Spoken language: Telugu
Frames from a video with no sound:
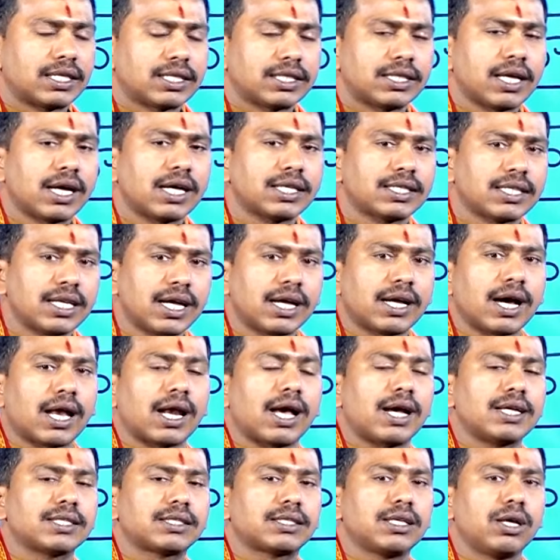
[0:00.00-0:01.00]
ఖచ్చితంగా
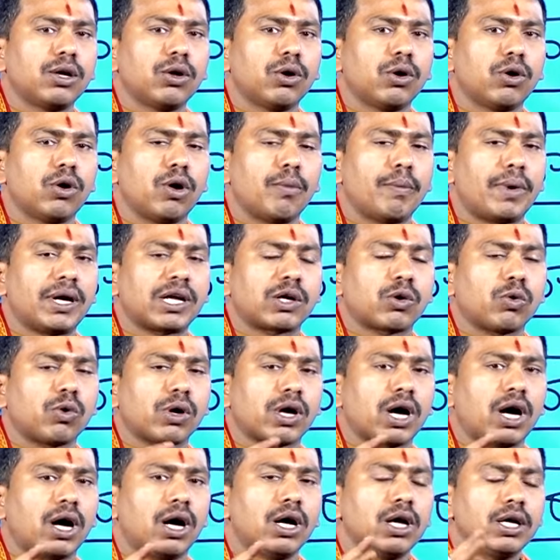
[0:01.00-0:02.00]
శ్రీకాళహస్తిలో మనకు
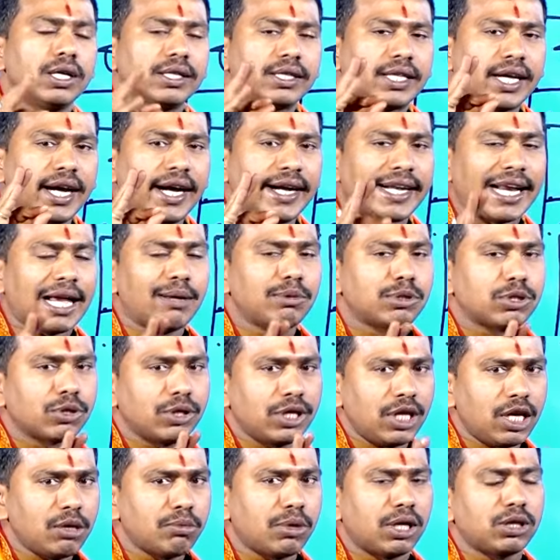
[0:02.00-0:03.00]
ఒక త్రీ టైమ్స్
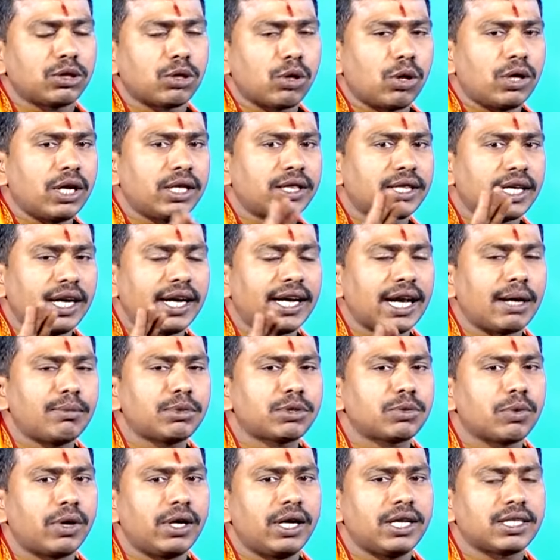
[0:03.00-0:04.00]
ఈ మంత్లోనే త్రీ
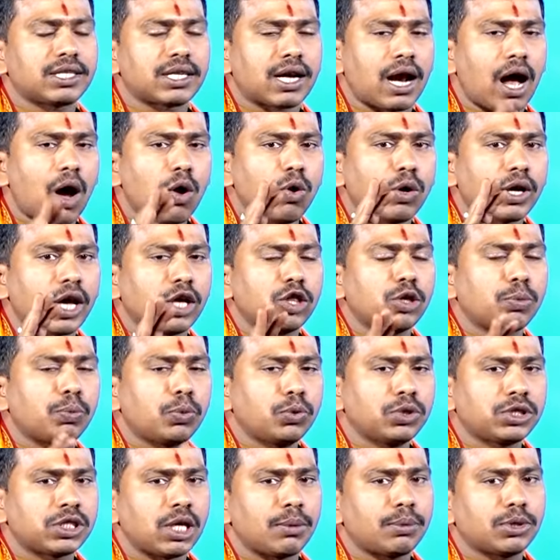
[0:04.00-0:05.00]
టైమ్స్ వెళ్ళేసి రాహుకేతు
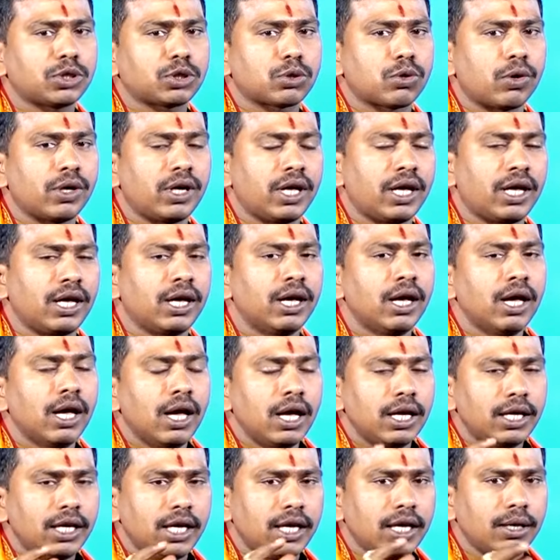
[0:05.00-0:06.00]
పూజ చేయించుకొని
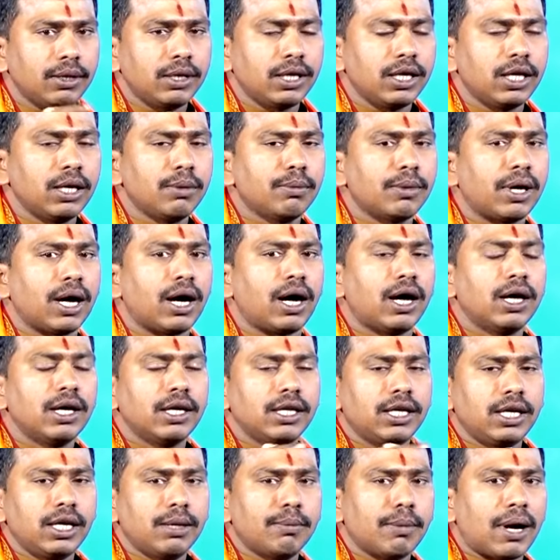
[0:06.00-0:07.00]
ఈ
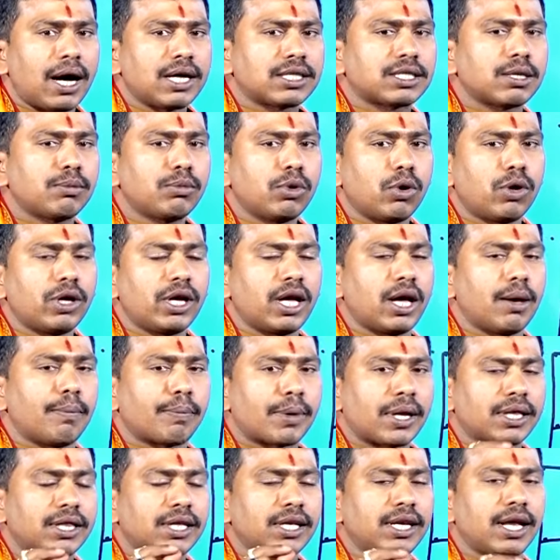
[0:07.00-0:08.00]
ఈ మాసంలోనే
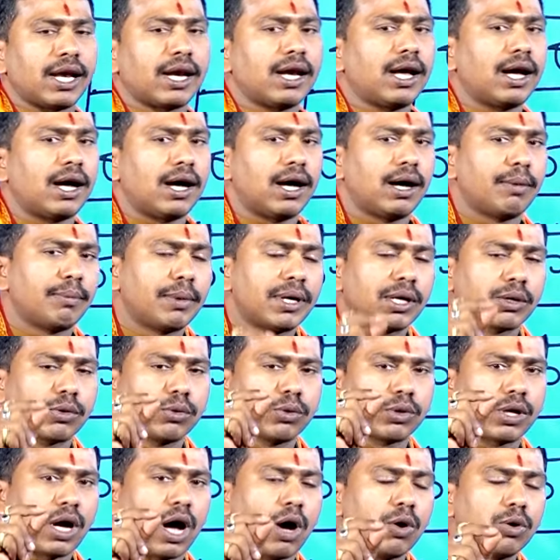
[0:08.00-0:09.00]
ప్రతి నెల
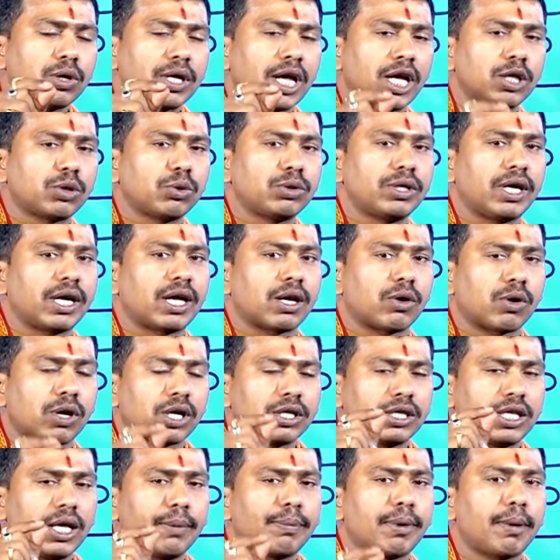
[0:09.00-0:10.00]
మనకు రాహుకేతు దగ్గర
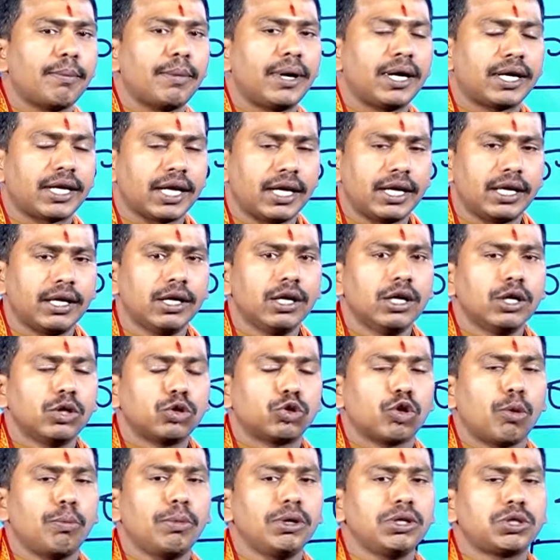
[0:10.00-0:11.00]
ఒక దీపం పెట్టి
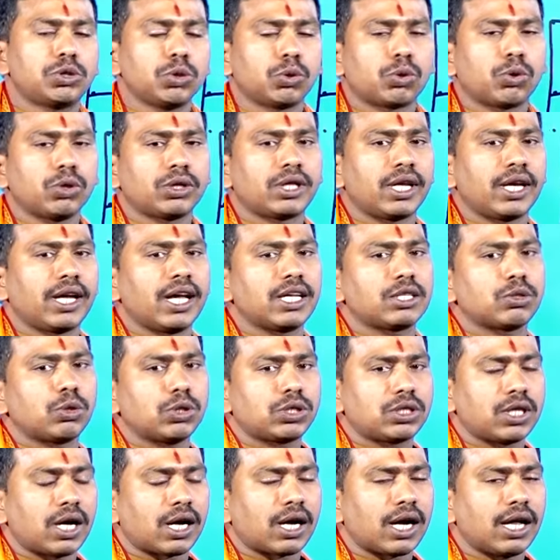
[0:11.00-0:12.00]
తొమ్మిది సుట్లు తిరిగేసి
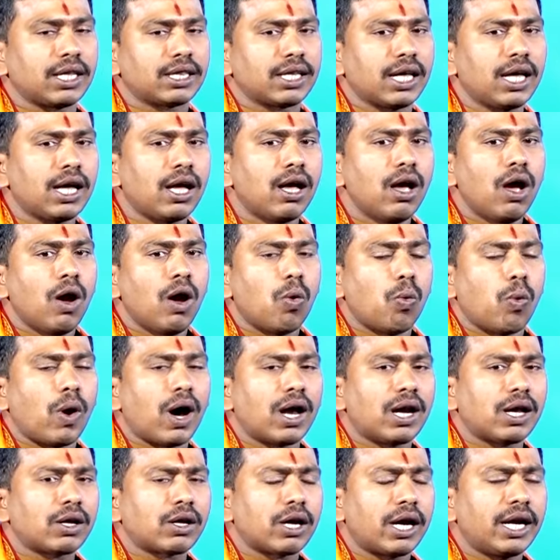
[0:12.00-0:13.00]
వచ్చినట్లయితే
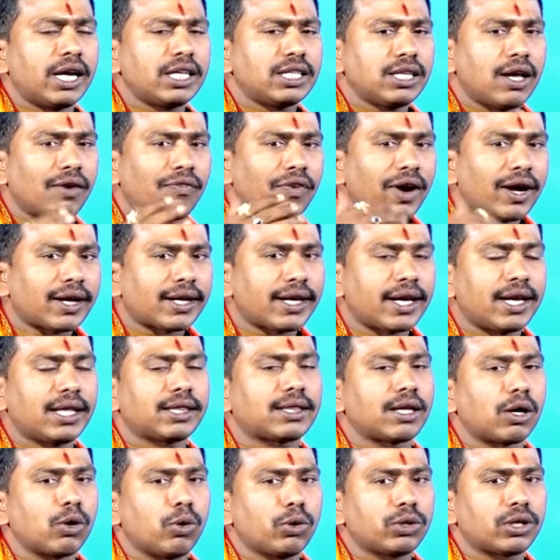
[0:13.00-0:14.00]
వాళ్ళకు అనేది ఎఫెక్ట్
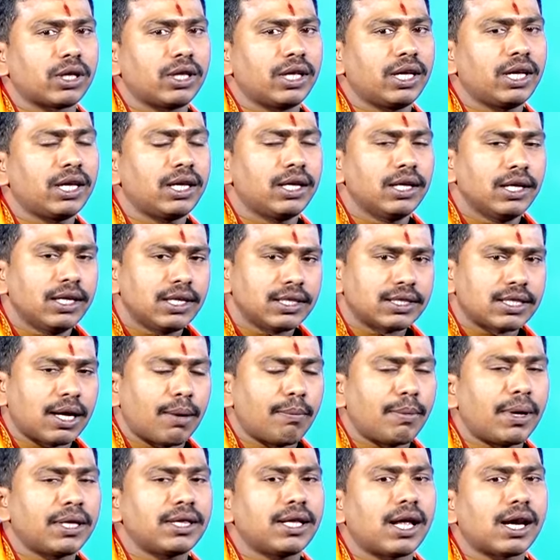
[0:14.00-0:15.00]
అనేది తగ్గుతుంది
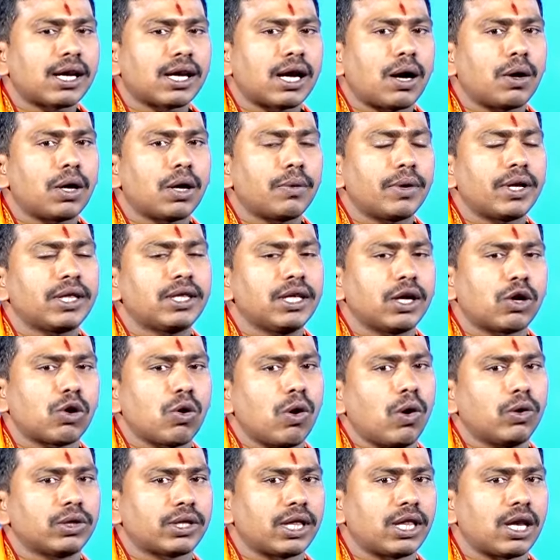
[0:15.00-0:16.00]
సంబంధాలు రావడం అనేది
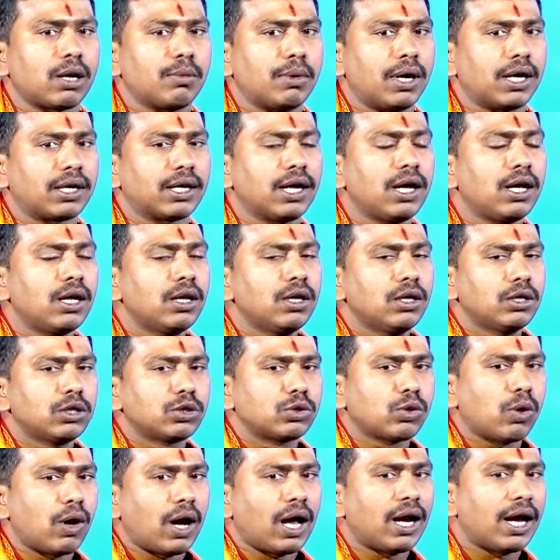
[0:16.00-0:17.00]
ఎక్కువ అవుతుంది అనమాట
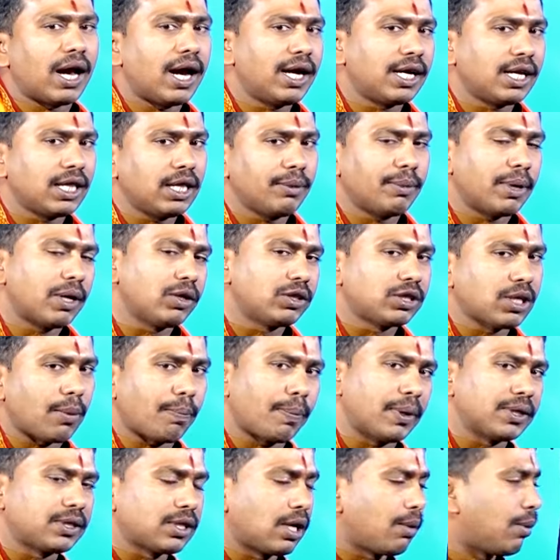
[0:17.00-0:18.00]
సో అలాంటిది మనం
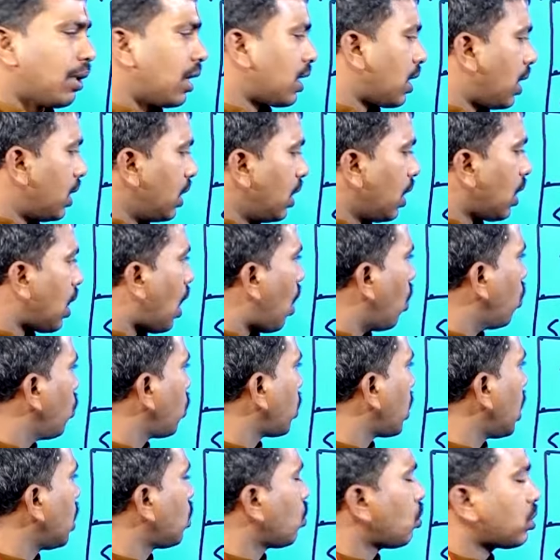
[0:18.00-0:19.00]
చెప్పొచ్చు అనమాట ఈ రాహు
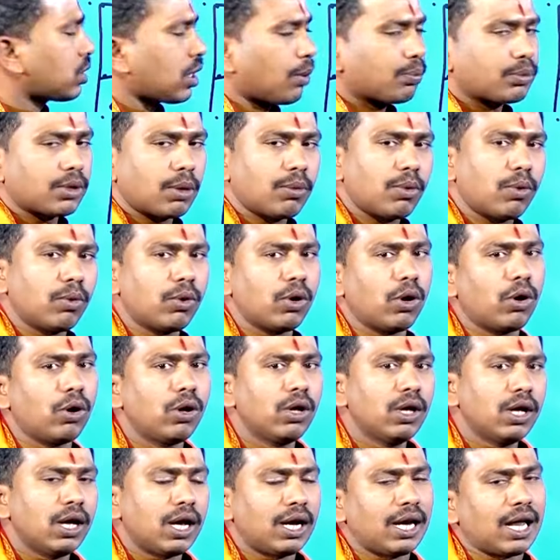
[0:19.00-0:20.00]
కేతు సప్తమంలో
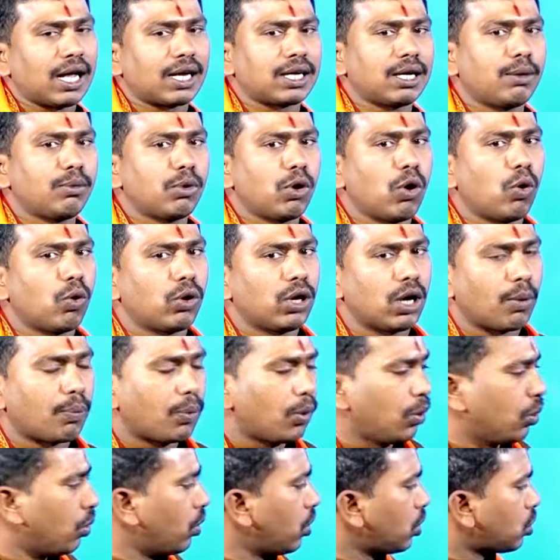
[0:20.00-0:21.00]
లగ్నంలో
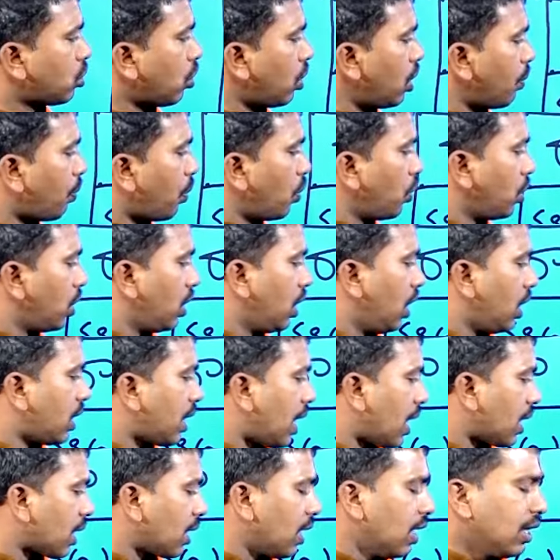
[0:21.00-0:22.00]
ఉన్నప్పుడు సో ఇప్పుడు ఈ
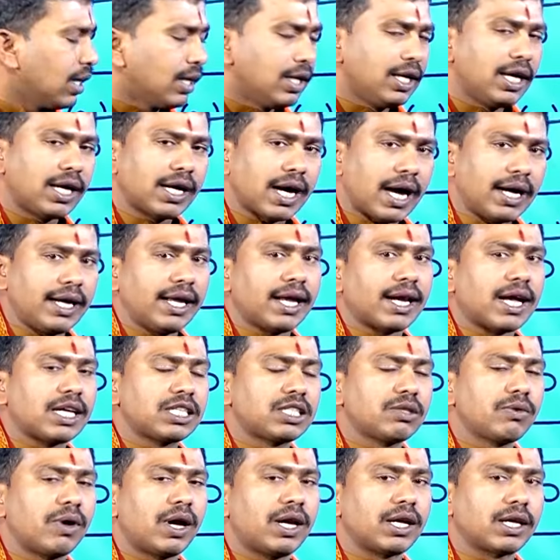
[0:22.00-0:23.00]
కర్ ఈ
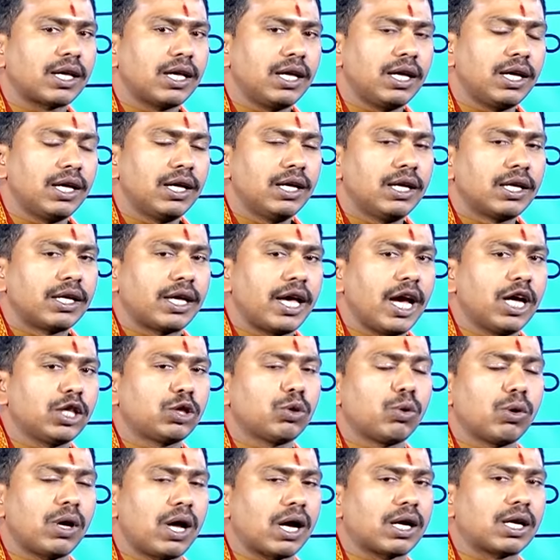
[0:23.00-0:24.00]
కన్యరాశి వారికి
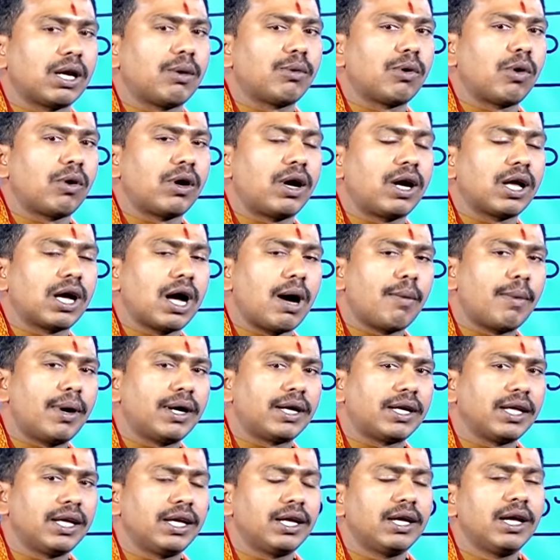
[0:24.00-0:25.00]
కేతు లగ్నంలో ఉన్నాడు
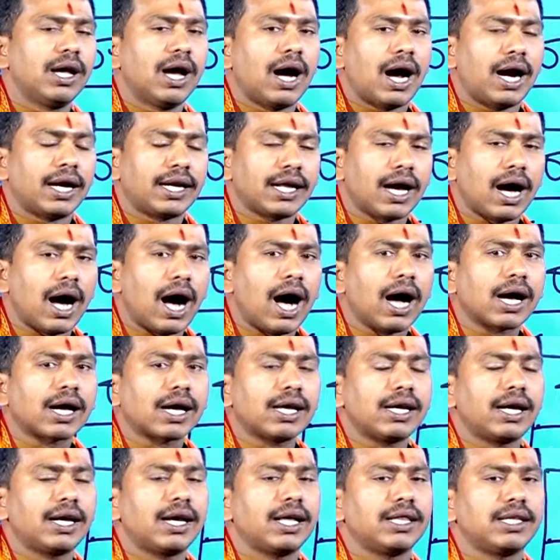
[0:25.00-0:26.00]
కాబట్టి అంటే
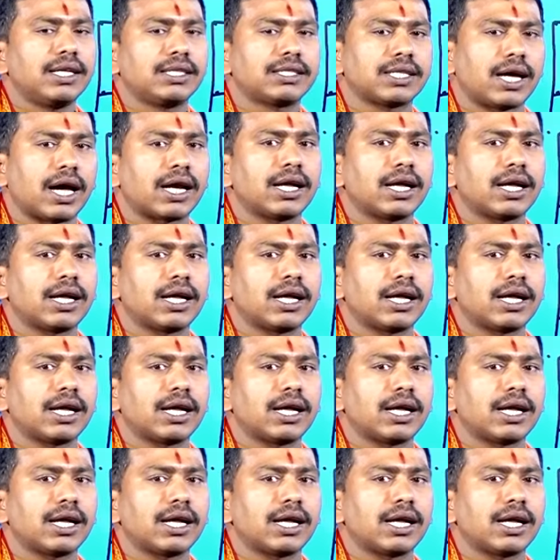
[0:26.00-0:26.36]
ఆకలి అనేది